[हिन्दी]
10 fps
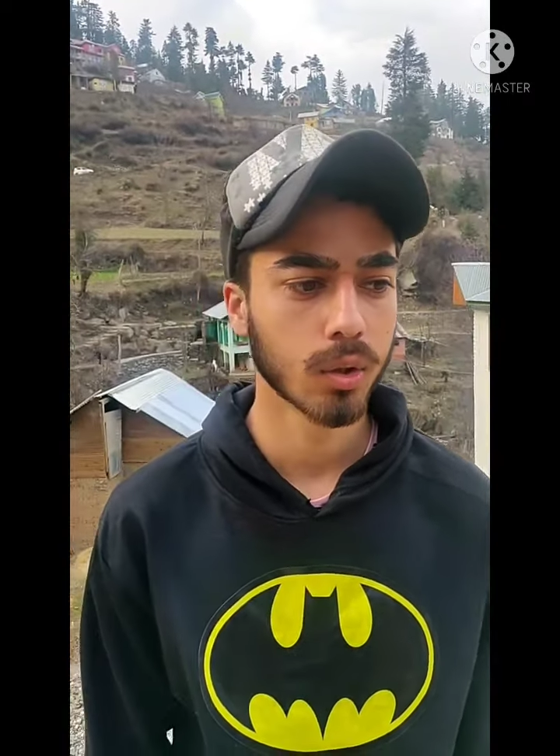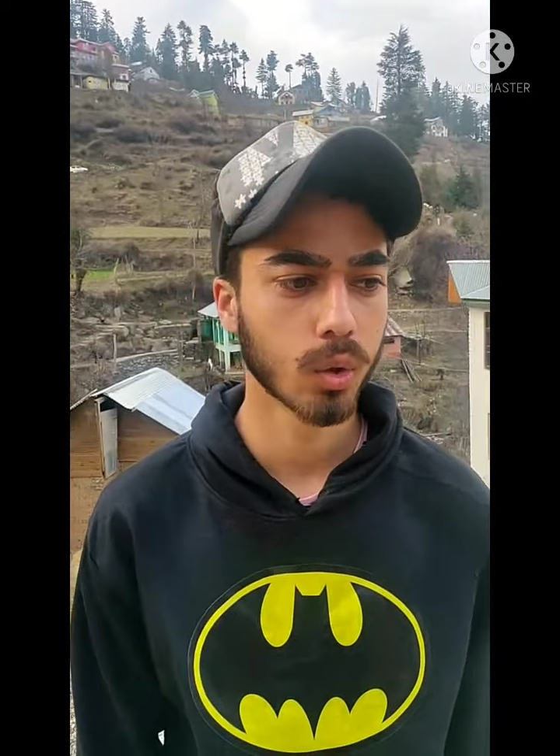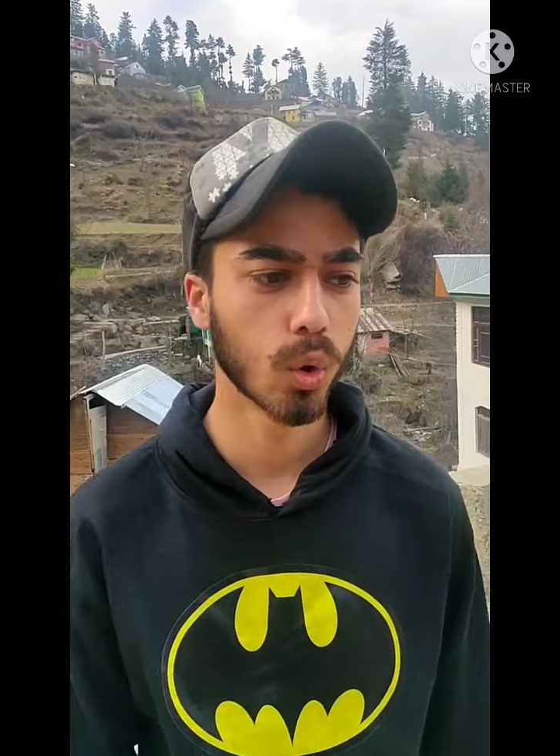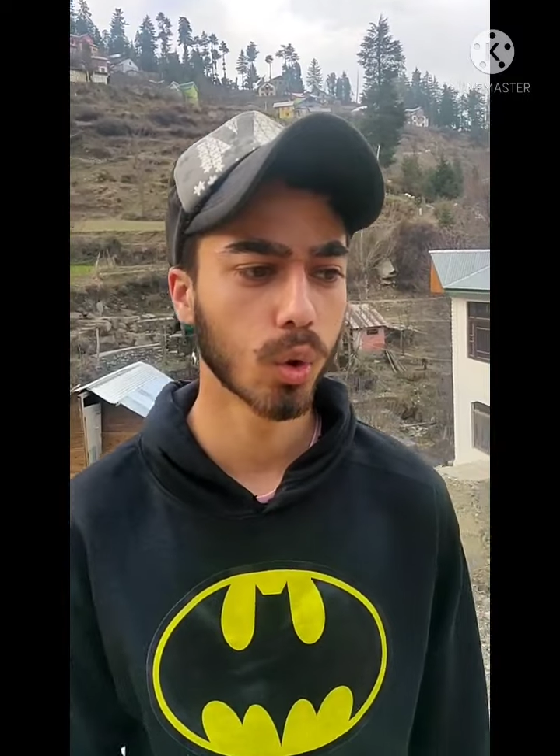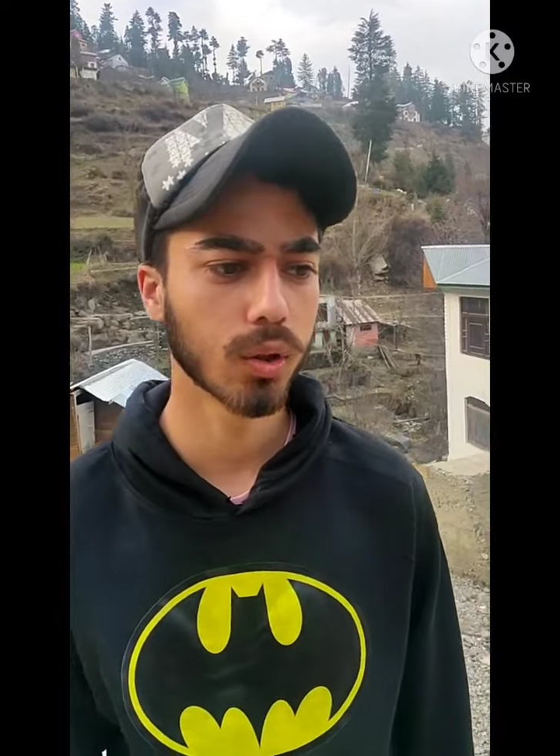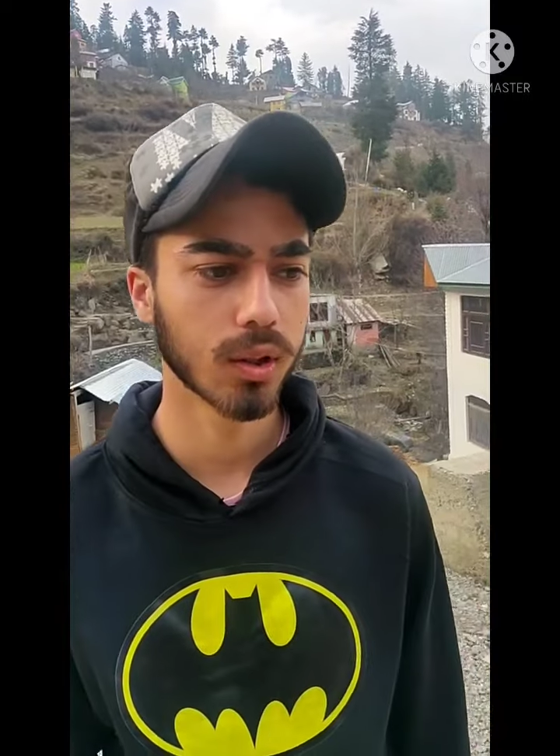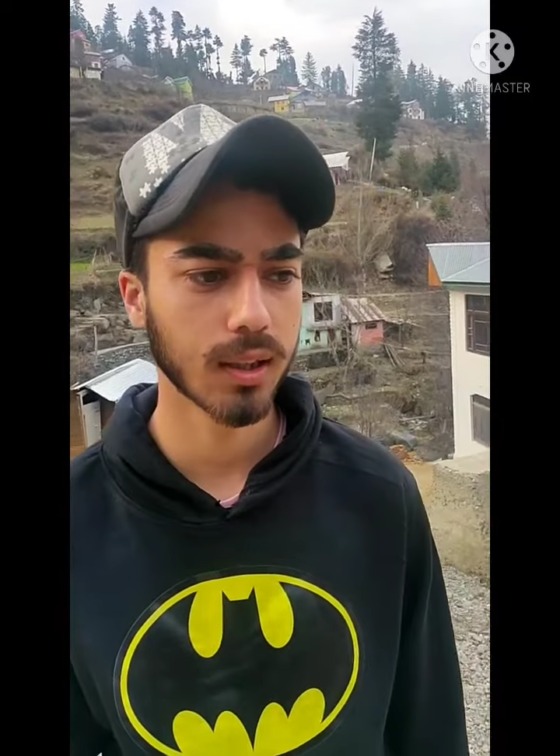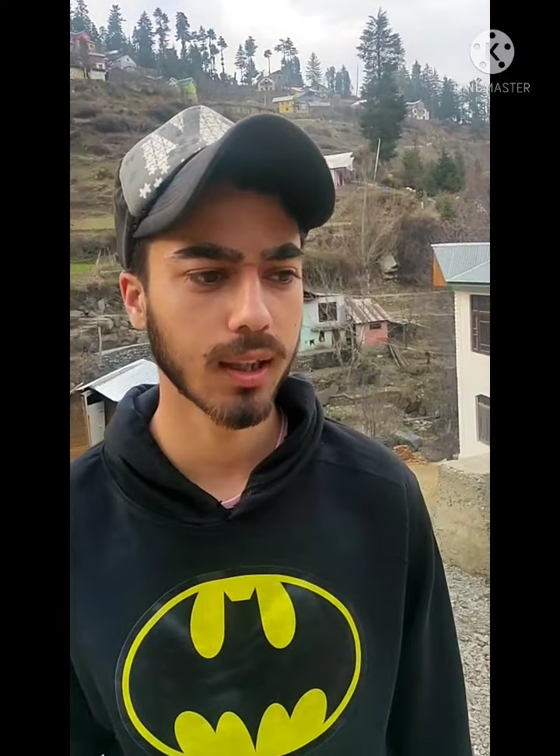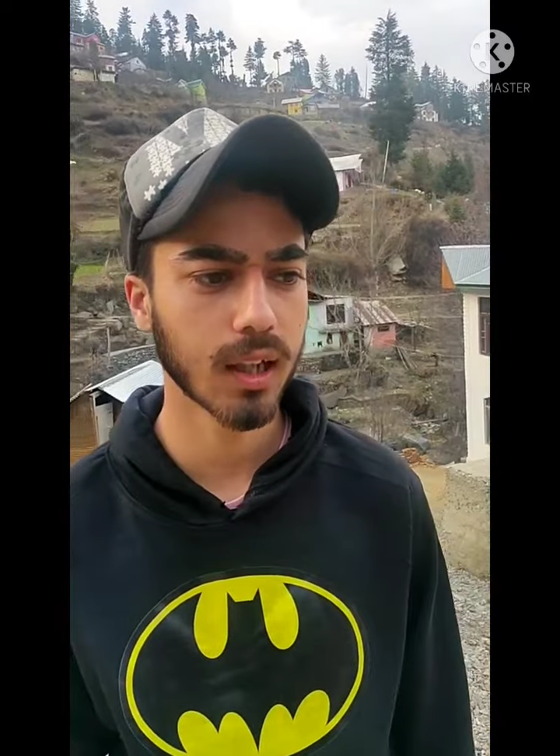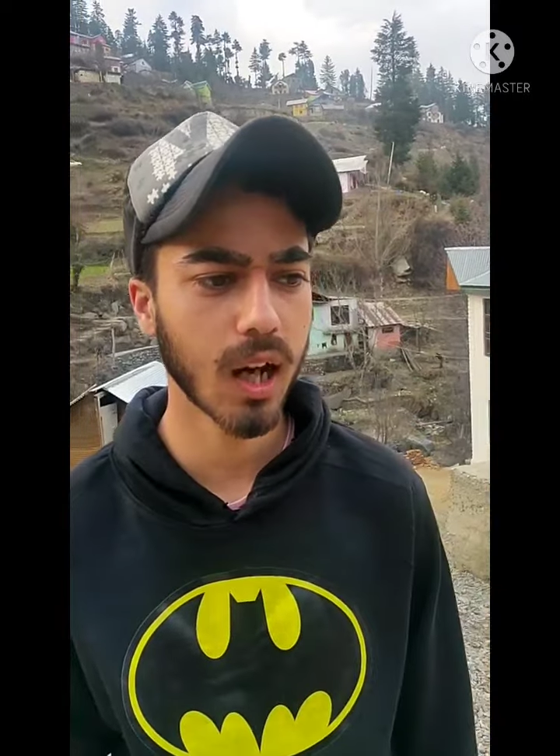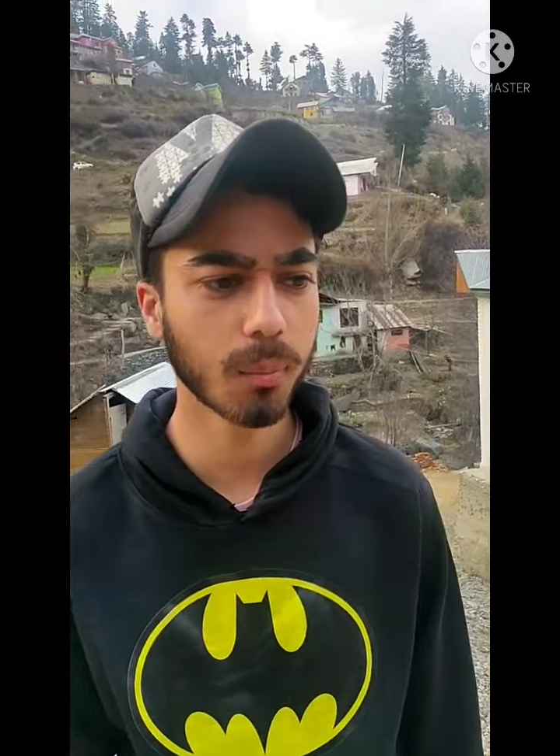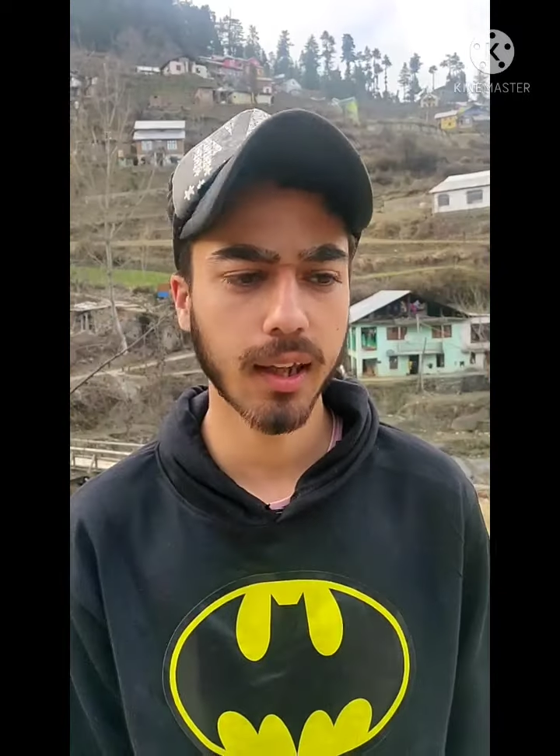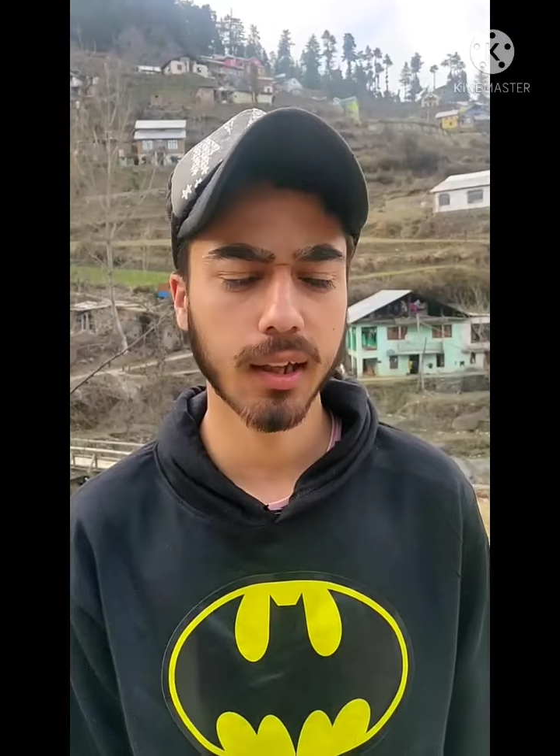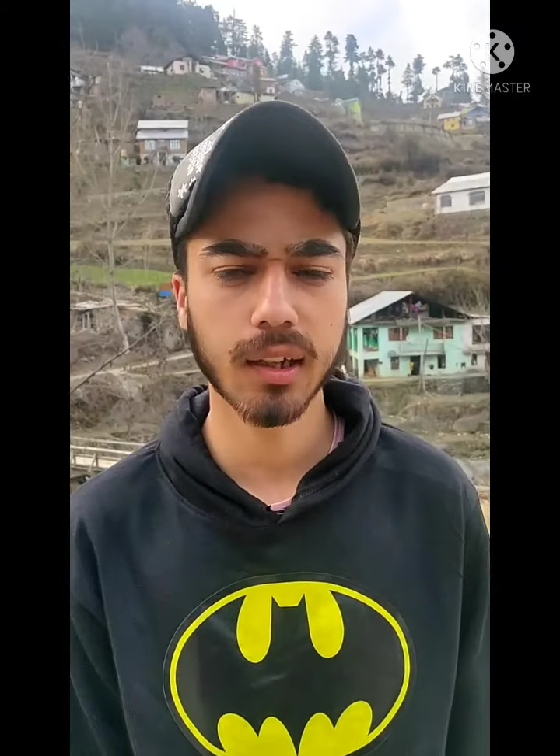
तो ये काम भी